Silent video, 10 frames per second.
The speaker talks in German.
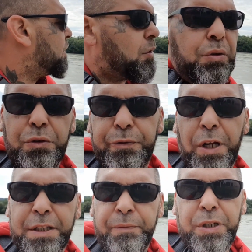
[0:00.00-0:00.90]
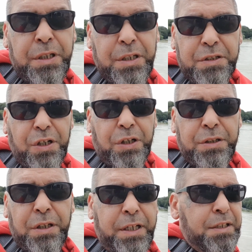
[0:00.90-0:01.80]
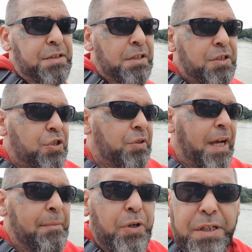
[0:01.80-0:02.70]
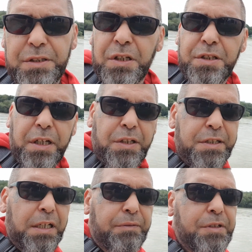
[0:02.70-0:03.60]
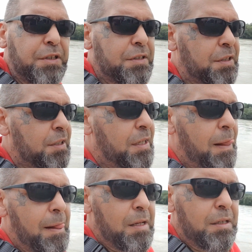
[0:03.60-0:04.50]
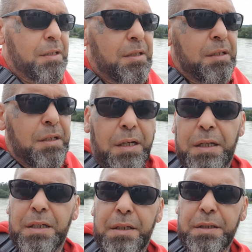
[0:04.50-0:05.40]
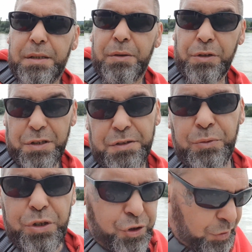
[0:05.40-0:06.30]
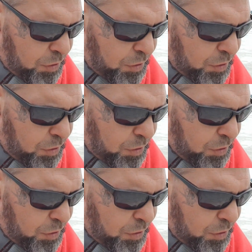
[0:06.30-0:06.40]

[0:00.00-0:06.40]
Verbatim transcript: Und Leute, wenn ich das kann, dann kennt ihr das schon dreimal. Ich sage es euch ganz ehrlich, wie es ist. Äh, und es ist wunderschön.